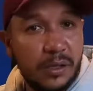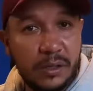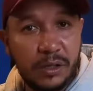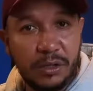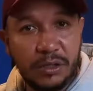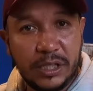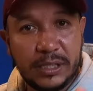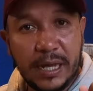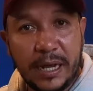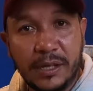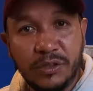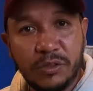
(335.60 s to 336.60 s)
Entonces
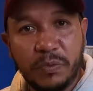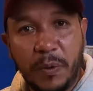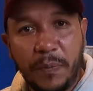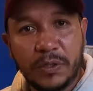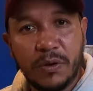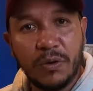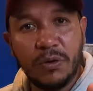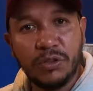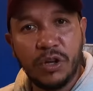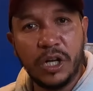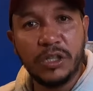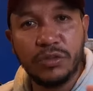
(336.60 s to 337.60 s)
saquen sus propias
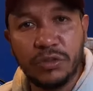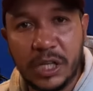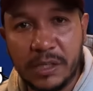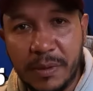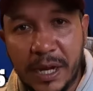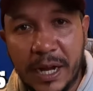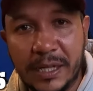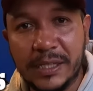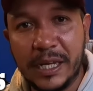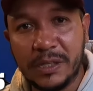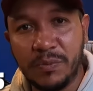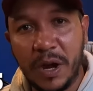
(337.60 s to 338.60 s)
conclusiones y ustedes me dirán
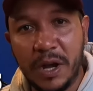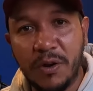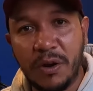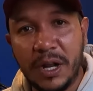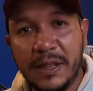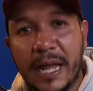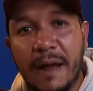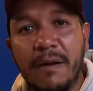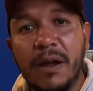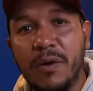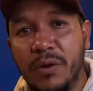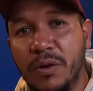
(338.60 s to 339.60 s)
si es bueno,
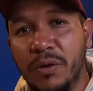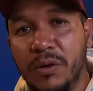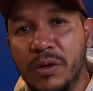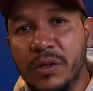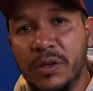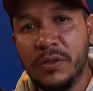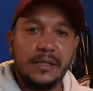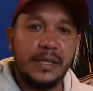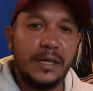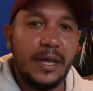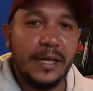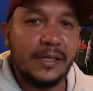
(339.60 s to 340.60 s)
rentable o no.
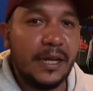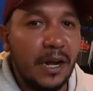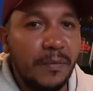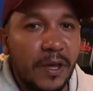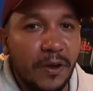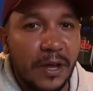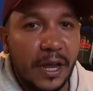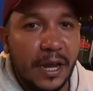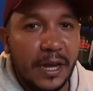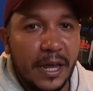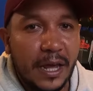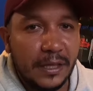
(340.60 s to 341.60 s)
Así que ese era el video que
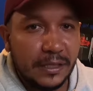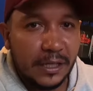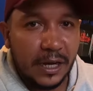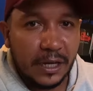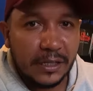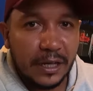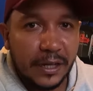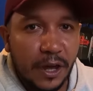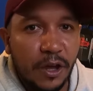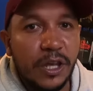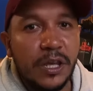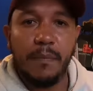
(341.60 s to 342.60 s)
quería enseñarles el día
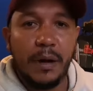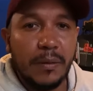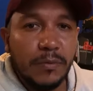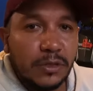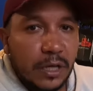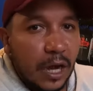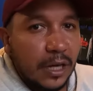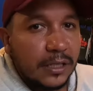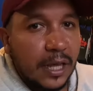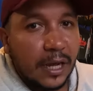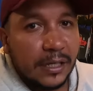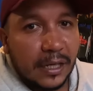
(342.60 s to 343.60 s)
de hoy para mostrarles
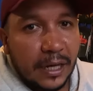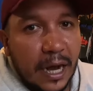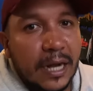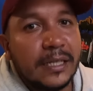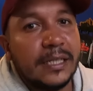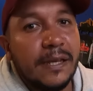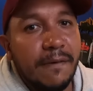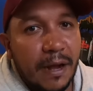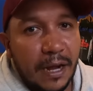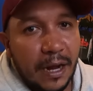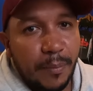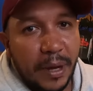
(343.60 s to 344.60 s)
que reciclar sí
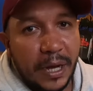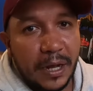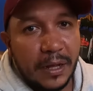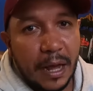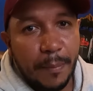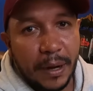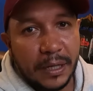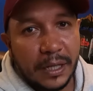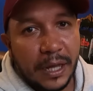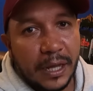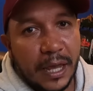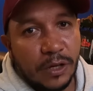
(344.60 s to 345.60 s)
vale la pena. Aparte
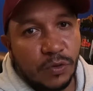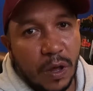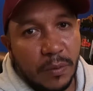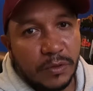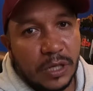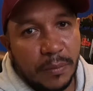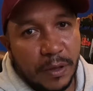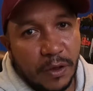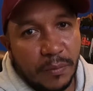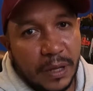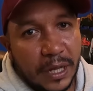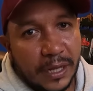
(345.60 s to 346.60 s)
de que ayudamos al
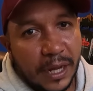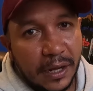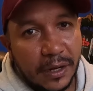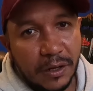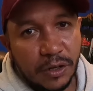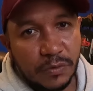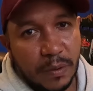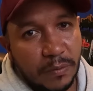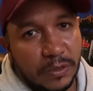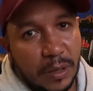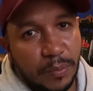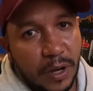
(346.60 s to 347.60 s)
medio ambiente, nos
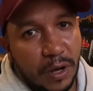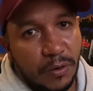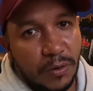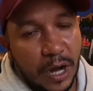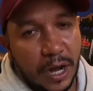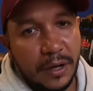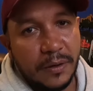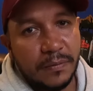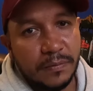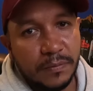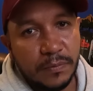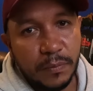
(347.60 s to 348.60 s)
vamos a poder lucrar,
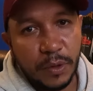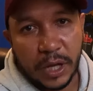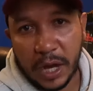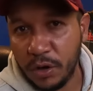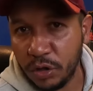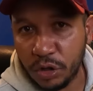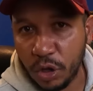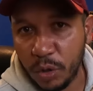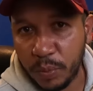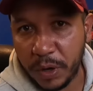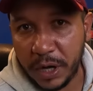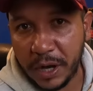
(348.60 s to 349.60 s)
porque no
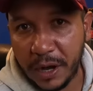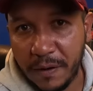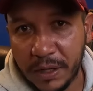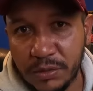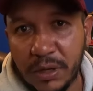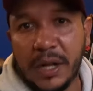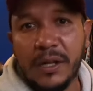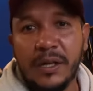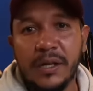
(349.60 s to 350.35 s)
todo puede ir a la basura.